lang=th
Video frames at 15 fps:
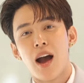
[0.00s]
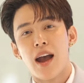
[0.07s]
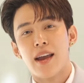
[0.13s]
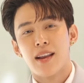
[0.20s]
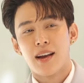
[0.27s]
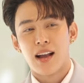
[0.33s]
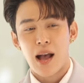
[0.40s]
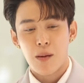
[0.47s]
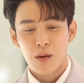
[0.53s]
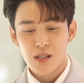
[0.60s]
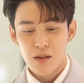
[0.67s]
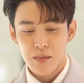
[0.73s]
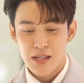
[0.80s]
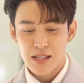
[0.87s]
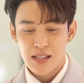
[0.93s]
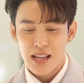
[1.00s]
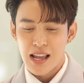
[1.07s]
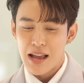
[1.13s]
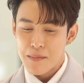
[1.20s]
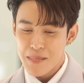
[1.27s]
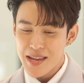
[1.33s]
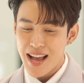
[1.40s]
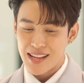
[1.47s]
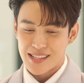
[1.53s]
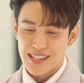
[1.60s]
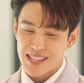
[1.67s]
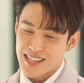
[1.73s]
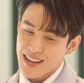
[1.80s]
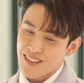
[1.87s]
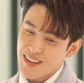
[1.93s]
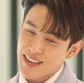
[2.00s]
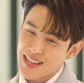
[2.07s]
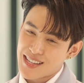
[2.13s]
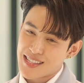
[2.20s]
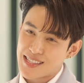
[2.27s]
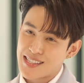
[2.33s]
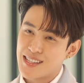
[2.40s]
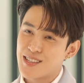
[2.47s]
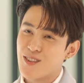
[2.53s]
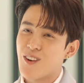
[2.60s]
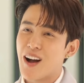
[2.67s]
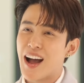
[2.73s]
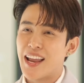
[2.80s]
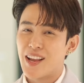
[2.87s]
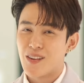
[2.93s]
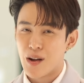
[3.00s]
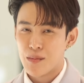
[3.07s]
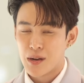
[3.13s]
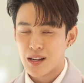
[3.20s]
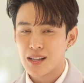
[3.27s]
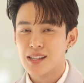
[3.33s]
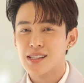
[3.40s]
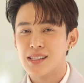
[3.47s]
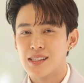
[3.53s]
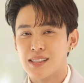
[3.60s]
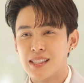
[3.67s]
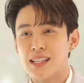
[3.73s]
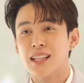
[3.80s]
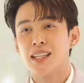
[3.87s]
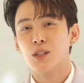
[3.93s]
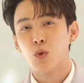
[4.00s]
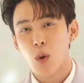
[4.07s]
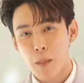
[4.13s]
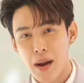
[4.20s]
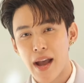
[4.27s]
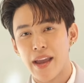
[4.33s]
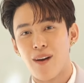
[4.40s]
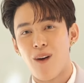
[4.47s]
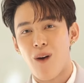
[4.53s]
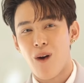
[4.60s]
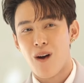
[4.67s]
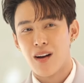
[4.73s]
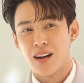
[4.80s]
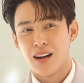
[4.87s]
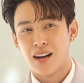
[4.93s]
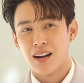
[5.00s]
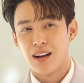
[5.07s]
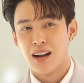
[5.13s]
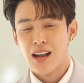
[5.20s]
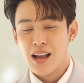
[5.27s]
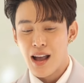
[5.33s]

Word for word: วายนะครับก็จะเป็น ไม่อยากจะเรียกว่าซีรีส์วายดีกว่ามันก็คือซีรีส์ทั่วไปของเออ